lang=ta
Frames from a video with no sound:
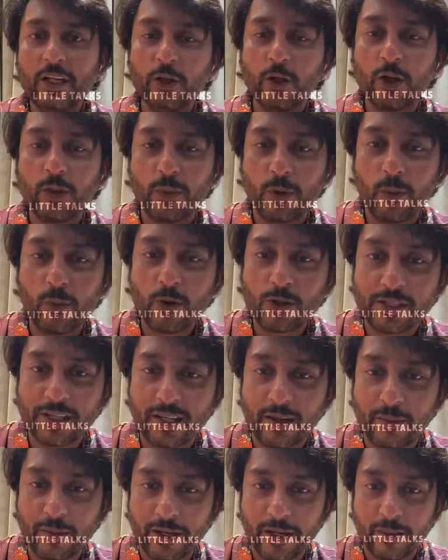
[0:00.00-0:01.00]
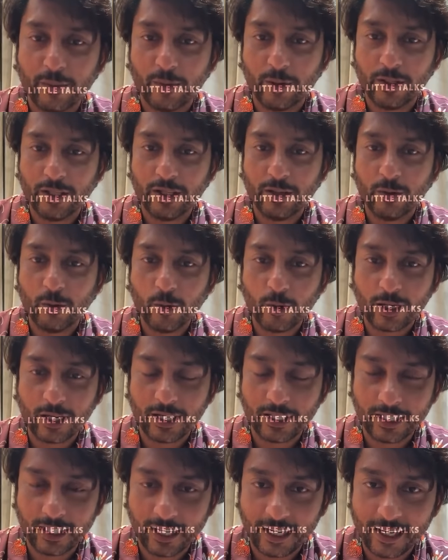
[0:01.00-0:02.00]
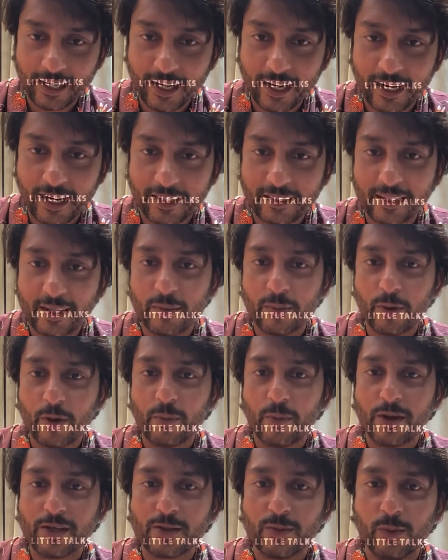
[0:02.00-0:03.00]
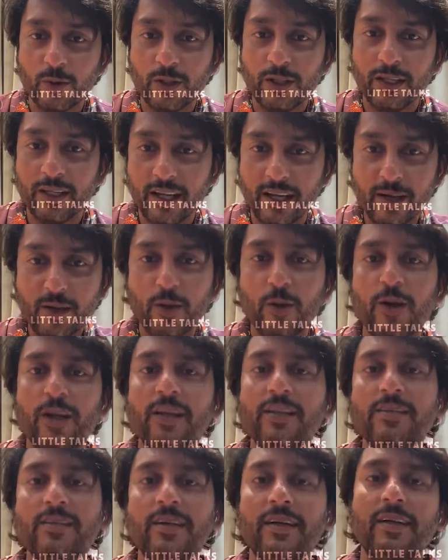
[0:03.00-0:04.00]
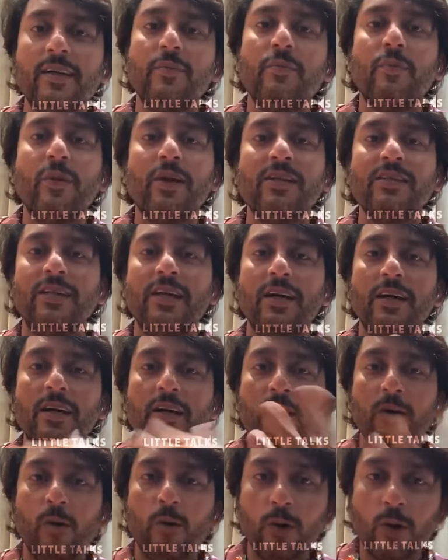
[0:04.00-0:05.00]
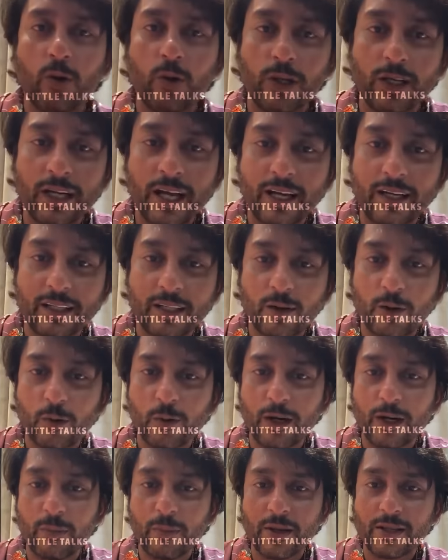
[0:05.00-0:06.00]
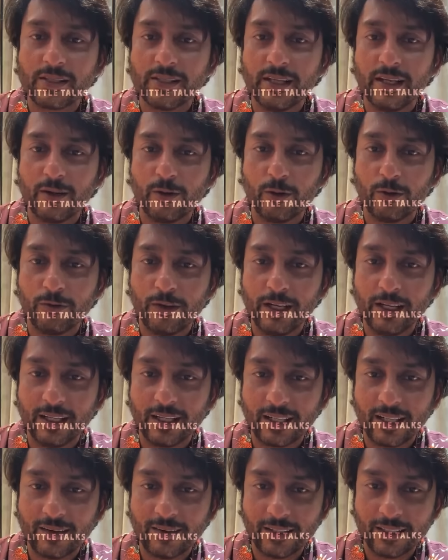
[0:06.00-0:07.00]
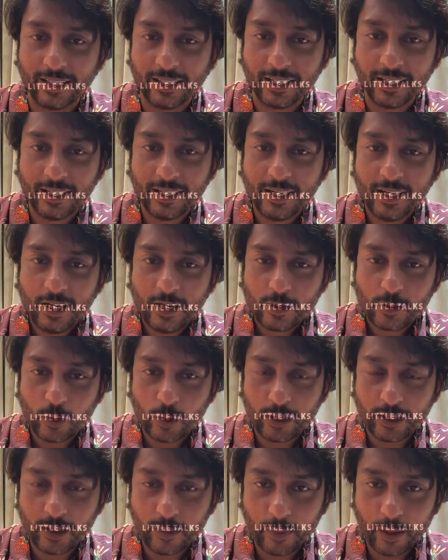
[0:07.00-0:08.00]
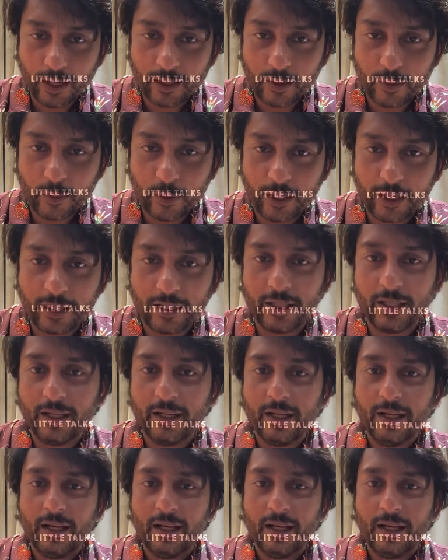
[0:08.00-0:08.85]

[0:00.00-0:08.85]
இதோட ப்ரொமோஷன் அப்படின்னும் போது ஊரில் இருக்கிற எல்லா இடத்துலையும் போய் பேசும்போது என்னோட இன்ஸ்டாகிராம் பேஜில் உங்கள் கூட டேரெக்டாக ஒரு வாட்டி பேசலையேன்னு ஒரு ஃபீலிங்கில் தான் வந்தேன் ஸோ இந்த படத்தை போயிட்டு